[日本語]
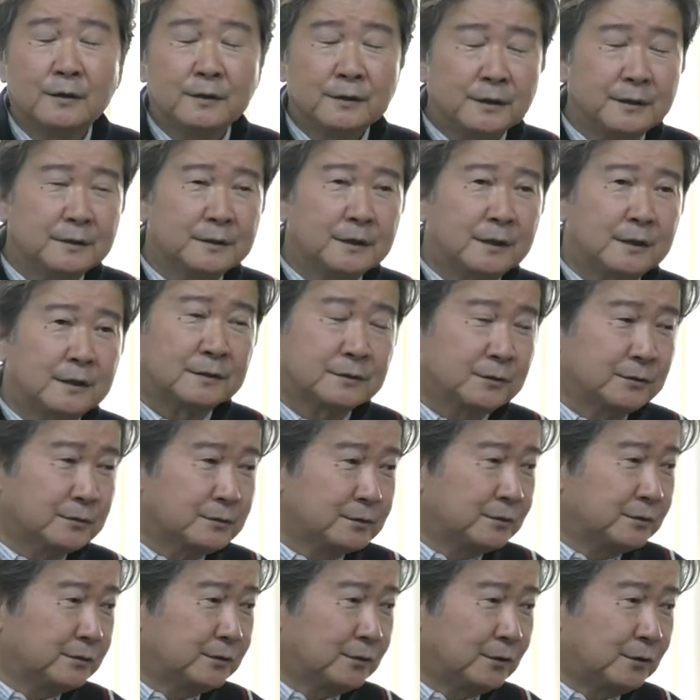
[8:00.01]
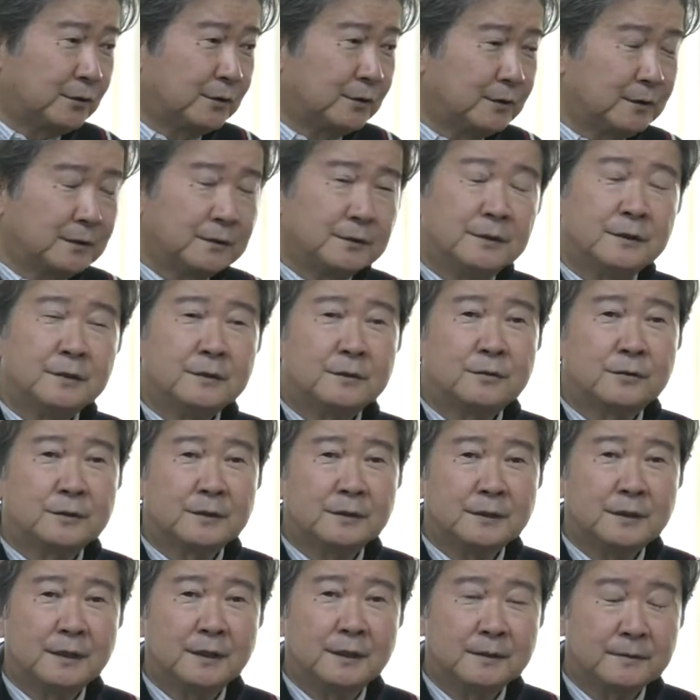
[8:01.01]
ね、だそうすると、ね、こ
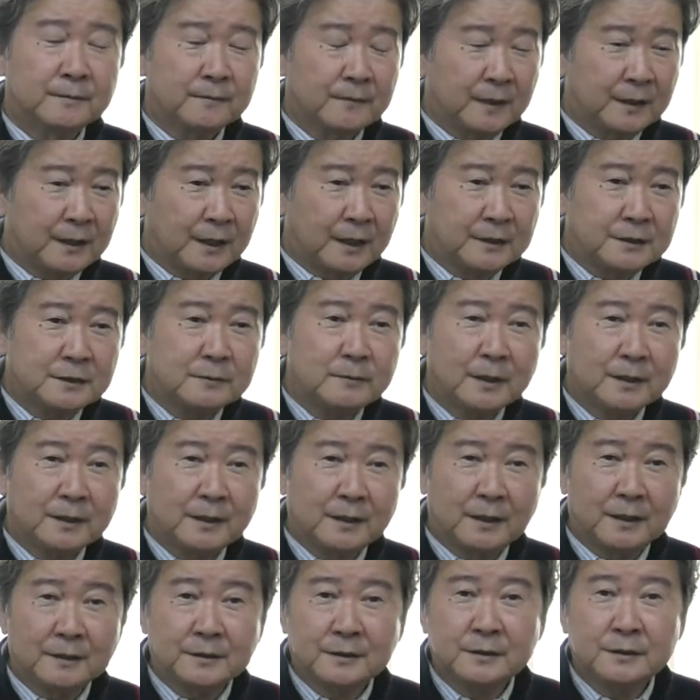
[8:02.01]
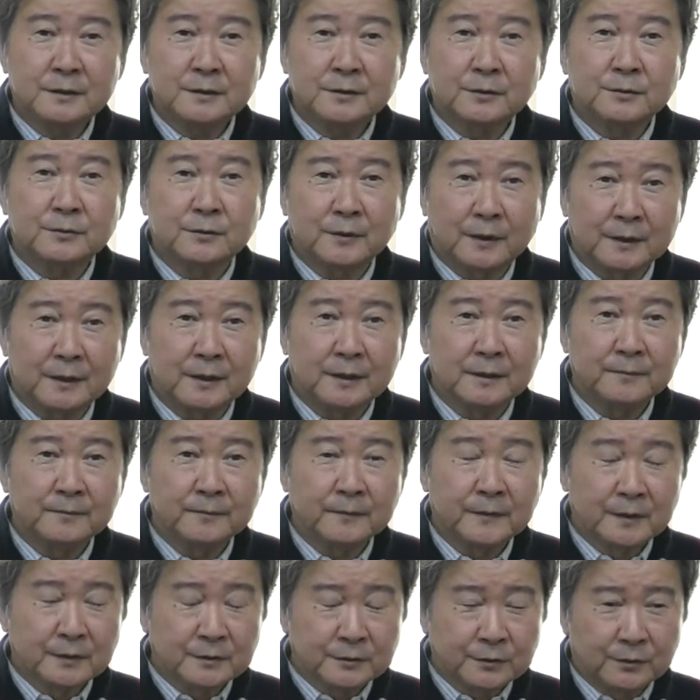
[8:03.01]
れね勝ち負けがはっきりしてくるわけ
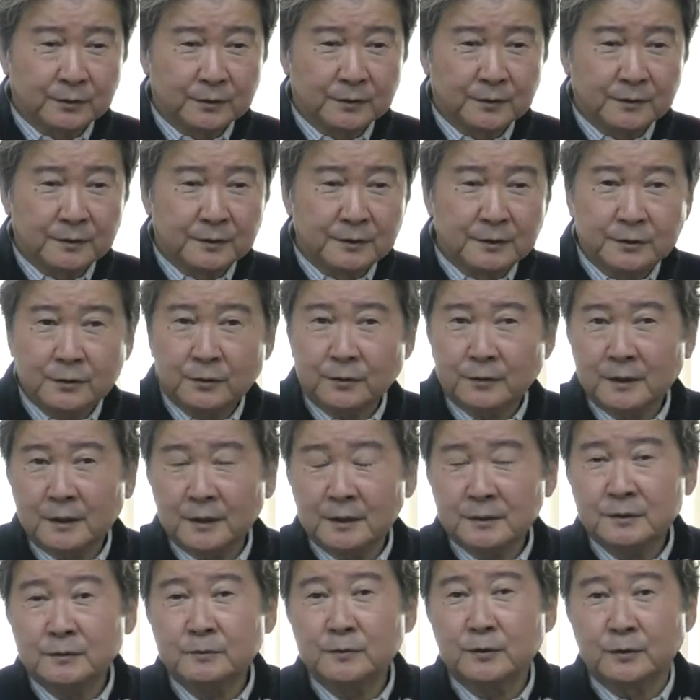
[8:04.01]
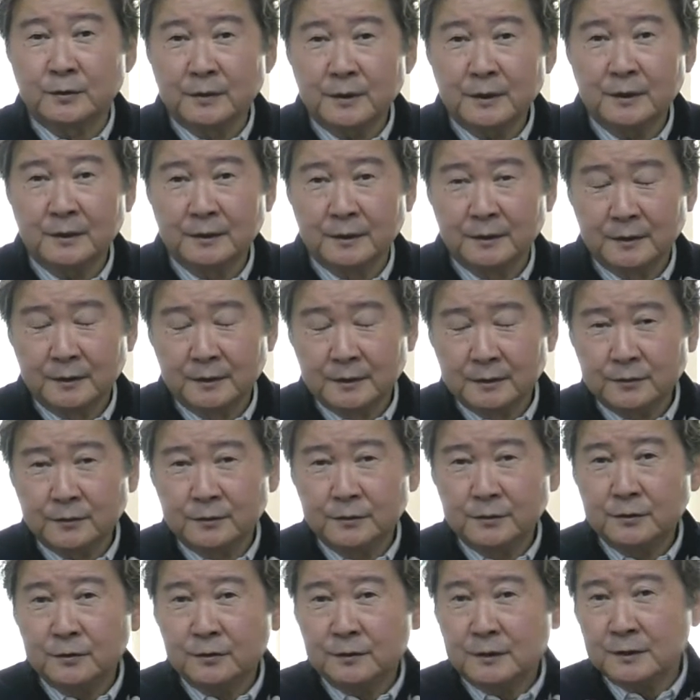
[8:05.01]
と二極化が進むよねと
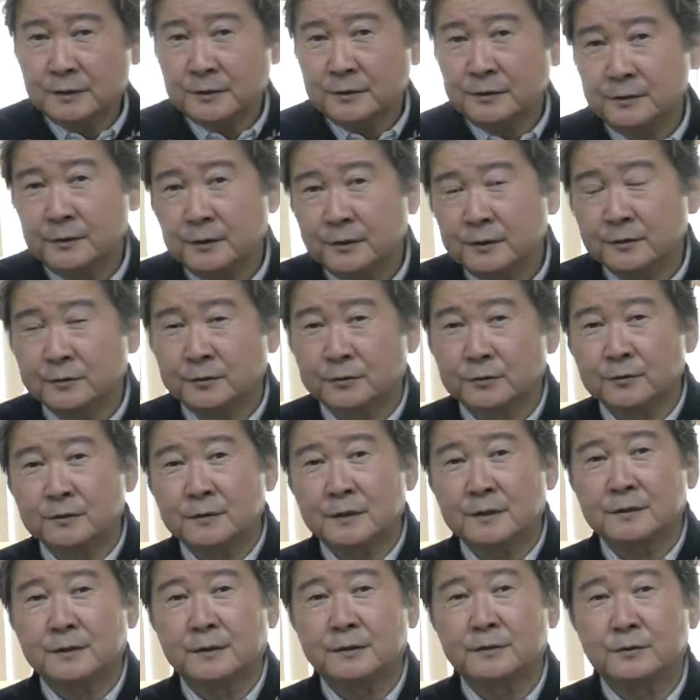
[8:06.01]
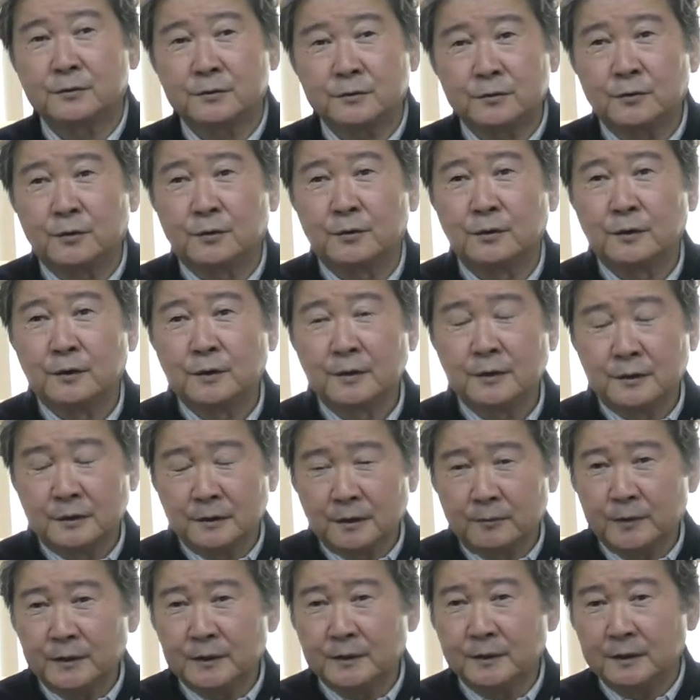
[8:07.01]
二極化進んでくるとどうなるかっていうと
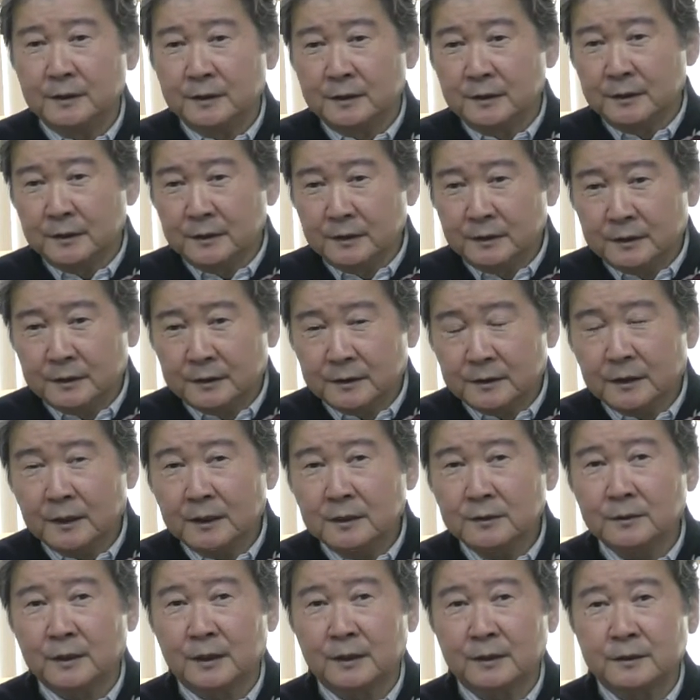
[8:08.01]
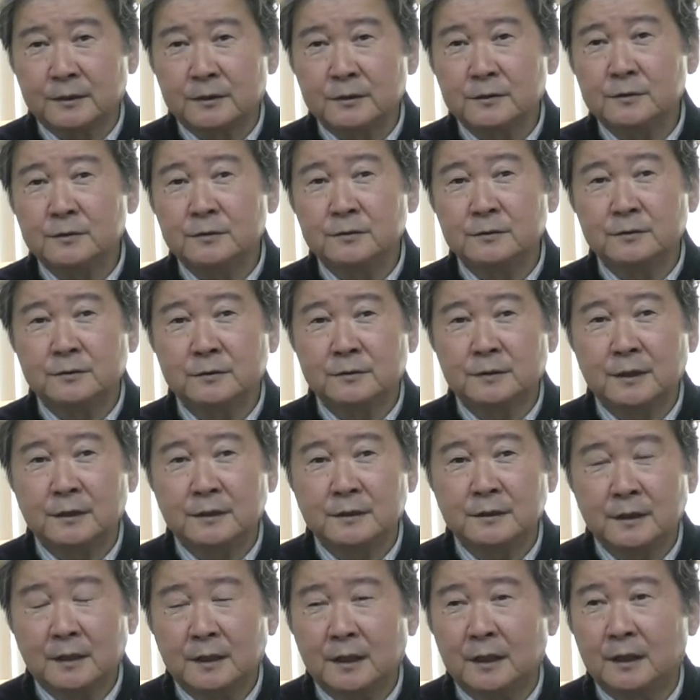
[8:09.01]
やっぱり一回は金融的
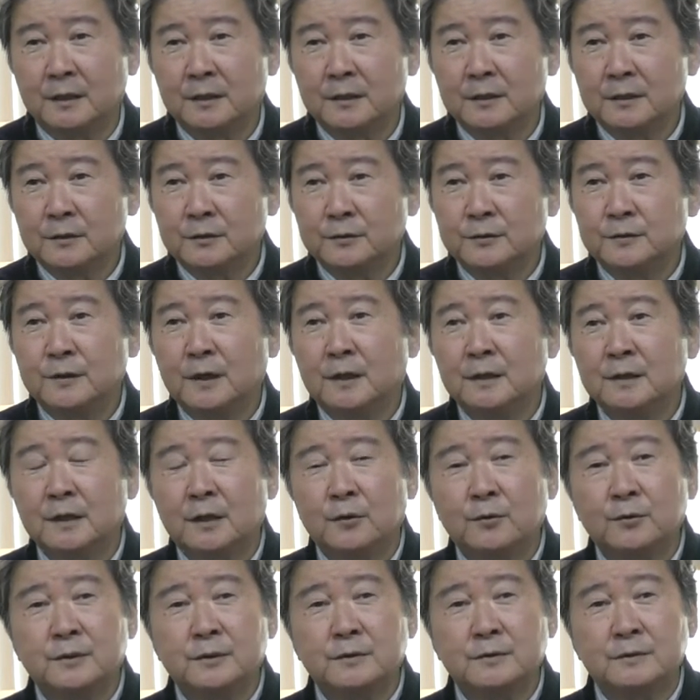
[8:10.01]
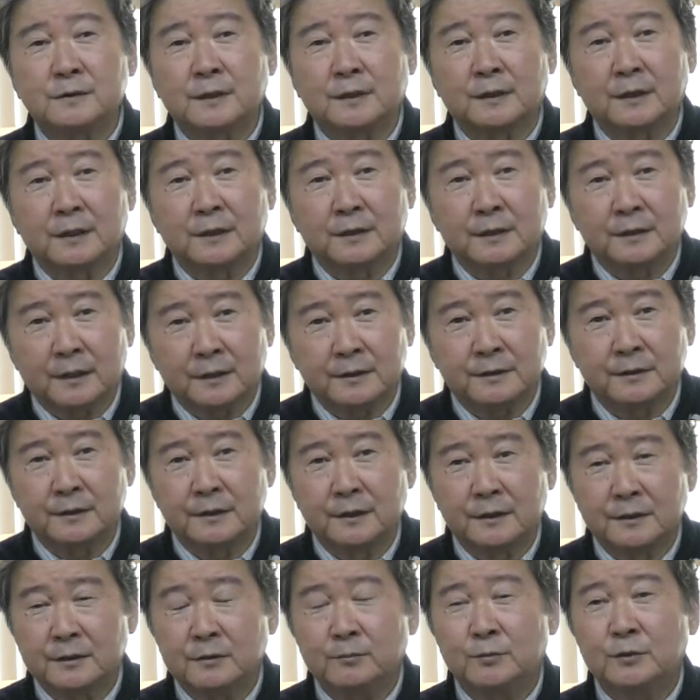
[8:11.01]
な不安が起きるんじゃないかなっ
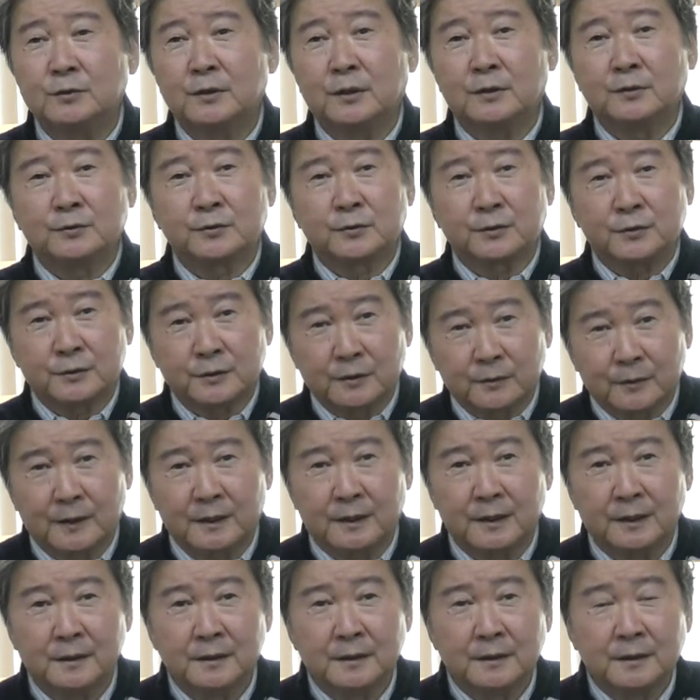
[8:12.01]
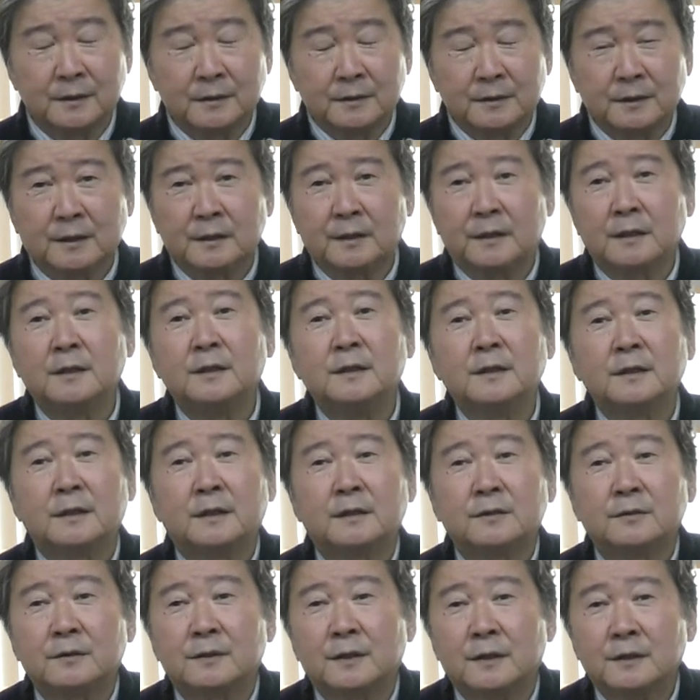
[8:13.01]
て僕は予測してるわけだから
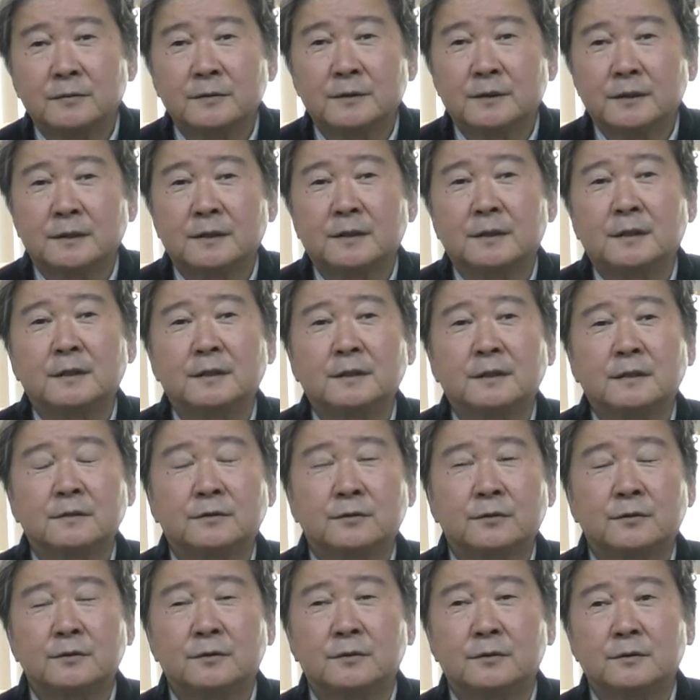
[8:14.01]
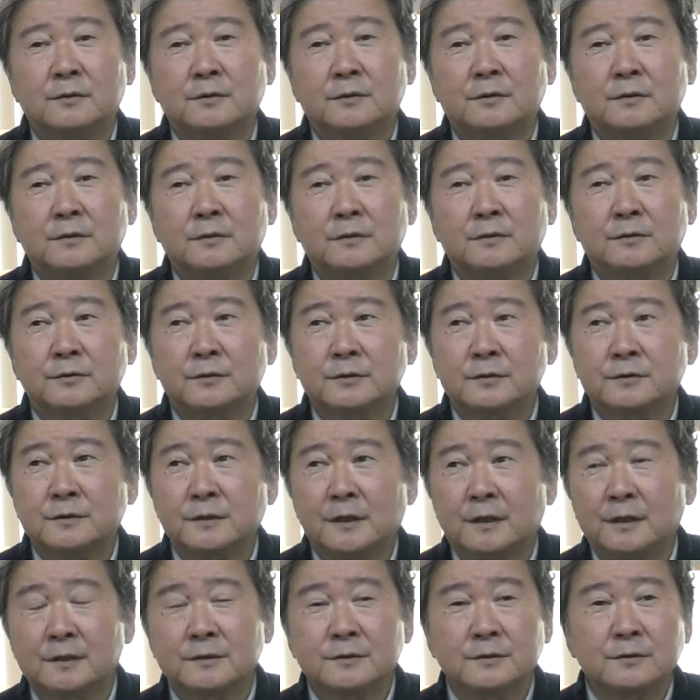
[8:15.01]
あのある意味でね、えっと、今年の
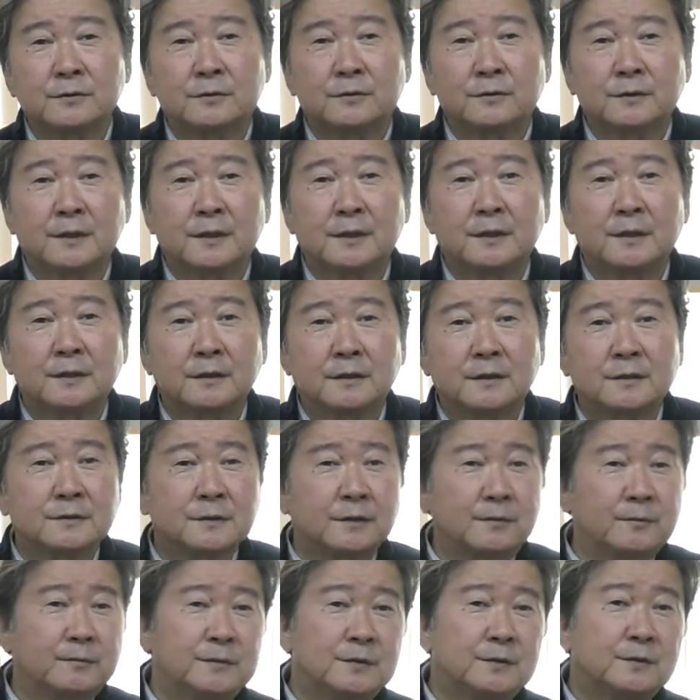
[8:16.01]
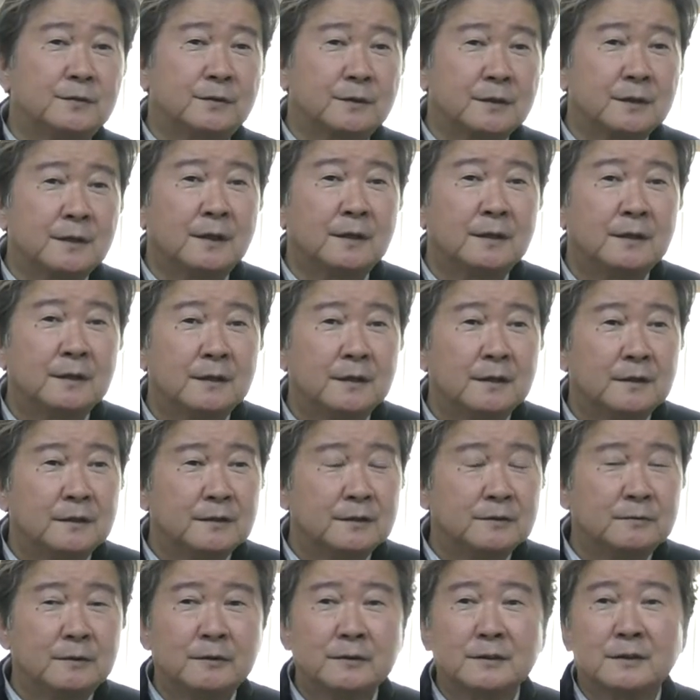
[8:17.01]
3月以降ね決算見るよね
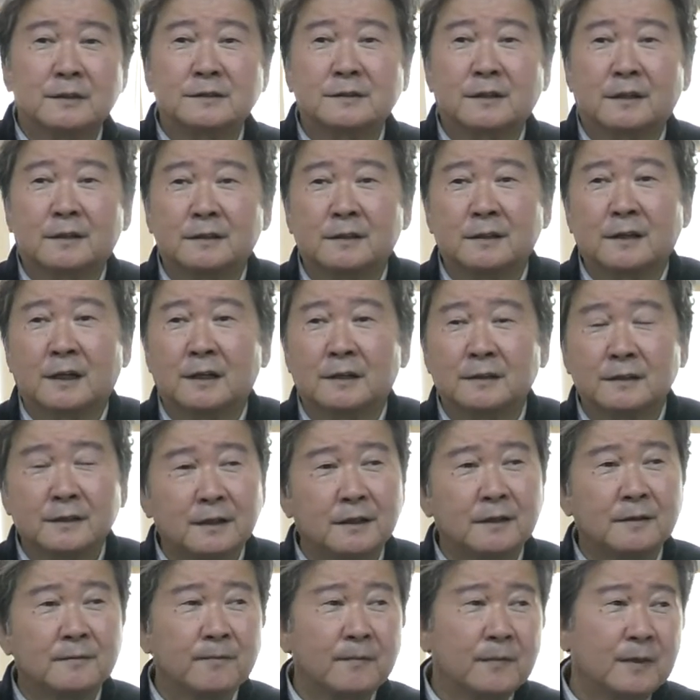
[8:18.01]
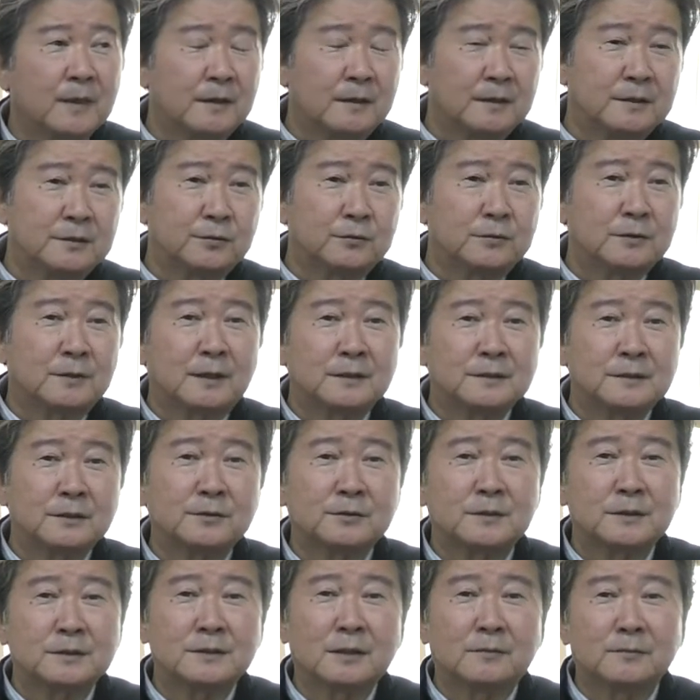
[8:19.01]
今まではさなんかね人の会社
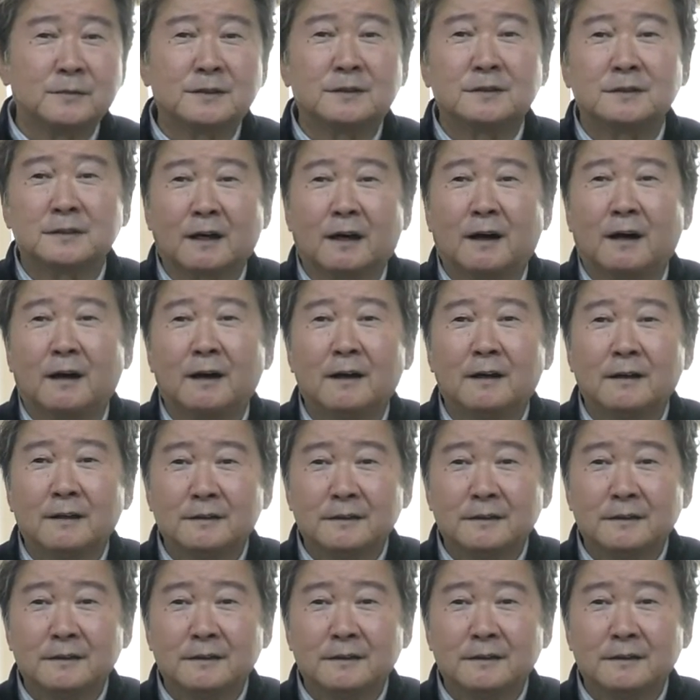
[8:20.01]
の決算見てさ、